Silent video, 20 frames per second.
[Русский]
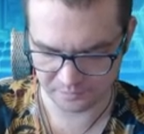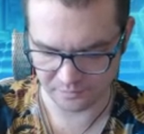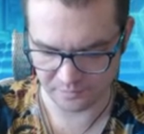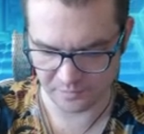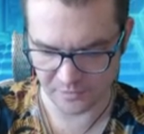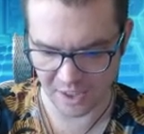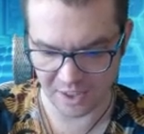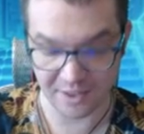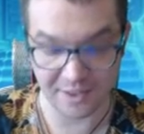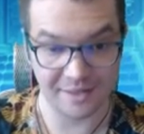
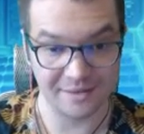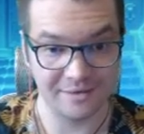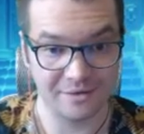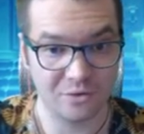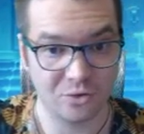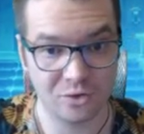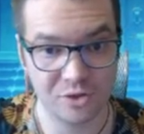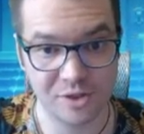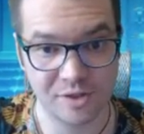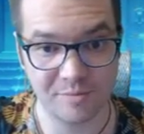Награды
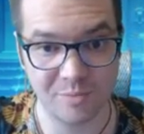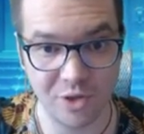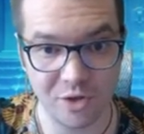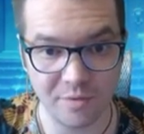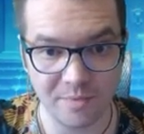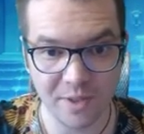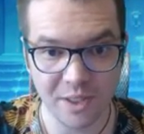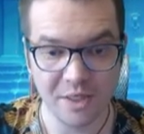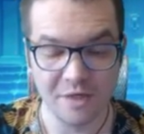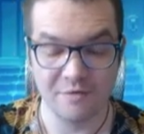только
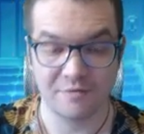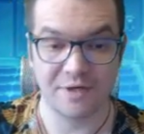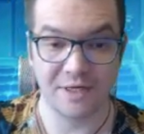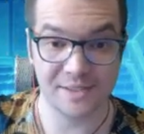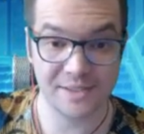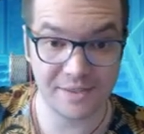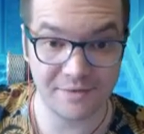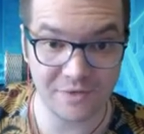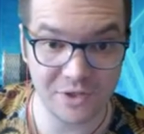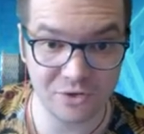соберем. В
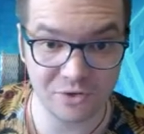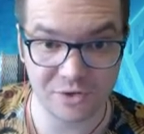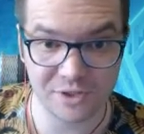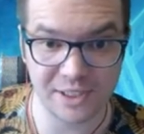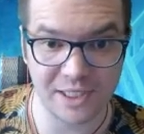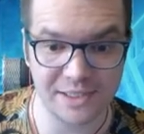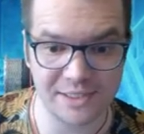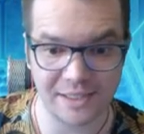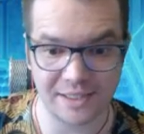конце видео, кстати,